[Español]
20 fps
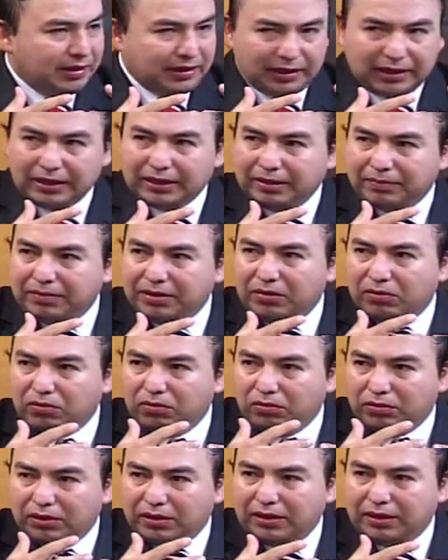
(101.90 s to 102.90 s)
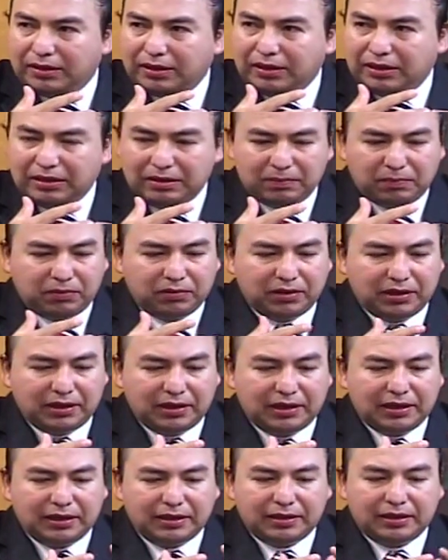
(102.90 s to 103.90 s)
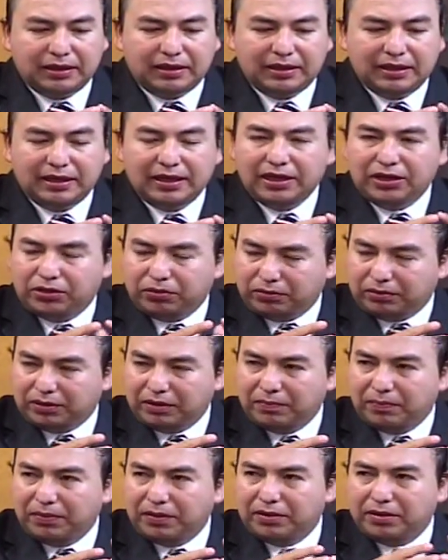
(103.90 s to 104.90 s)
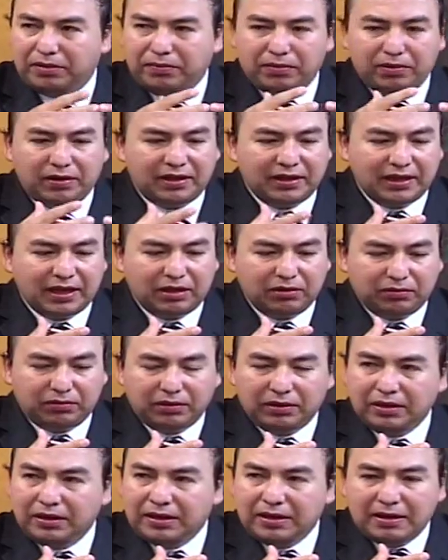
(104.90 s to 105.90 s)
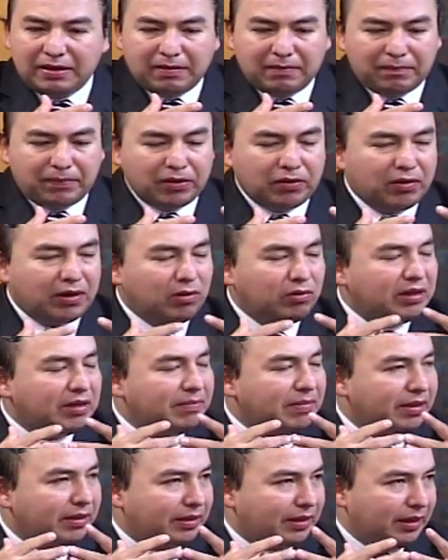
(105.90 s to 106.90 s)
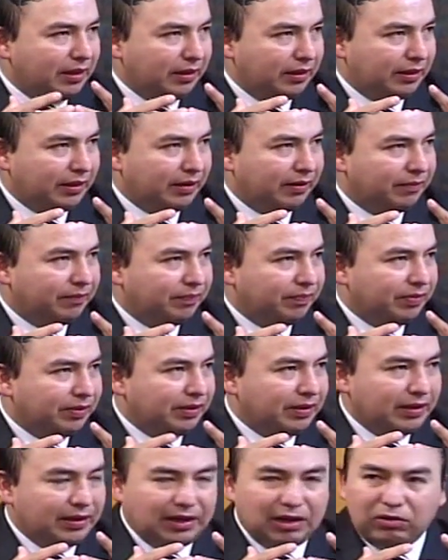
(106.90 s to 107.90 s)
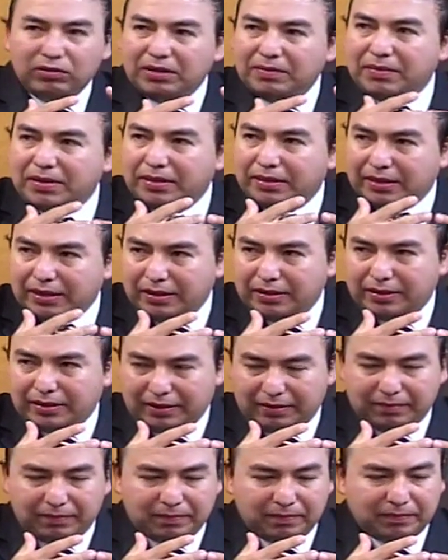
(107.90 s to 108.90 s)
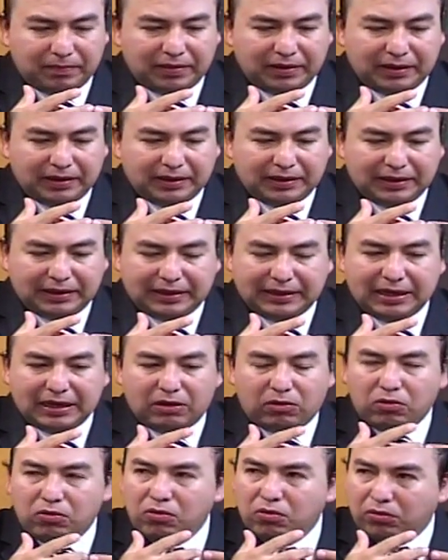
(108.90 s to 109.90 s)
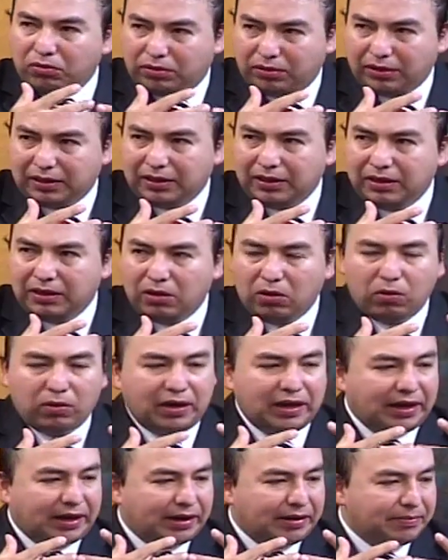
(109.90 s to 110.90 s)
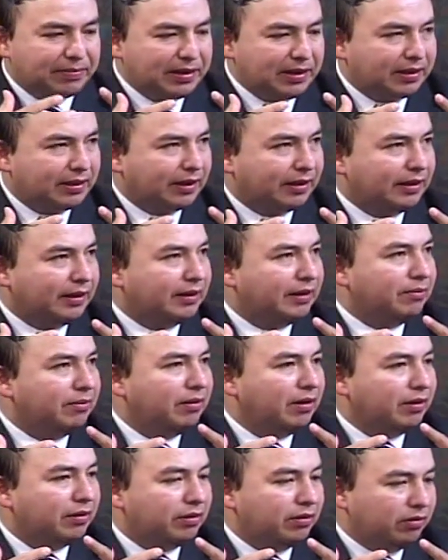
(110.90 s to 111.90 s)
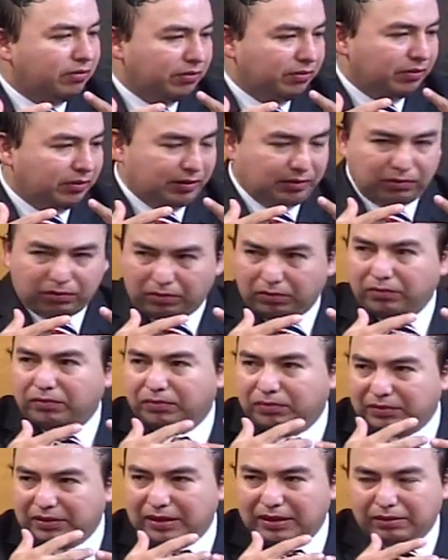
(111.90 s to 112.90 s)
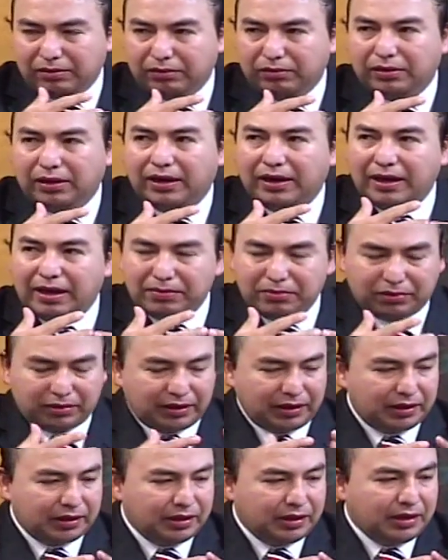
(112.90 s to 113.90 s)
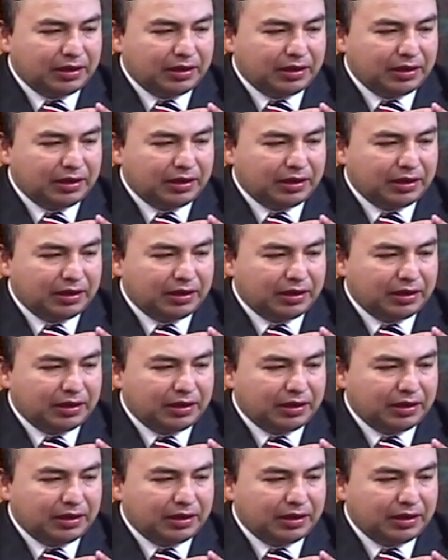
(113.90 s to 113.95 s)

que también conocen de este tipo de este, derechos que pueden ser violentados. Pero la última instancia, la última instancia que conoce o que revisa de esta violación o de estos agravios que,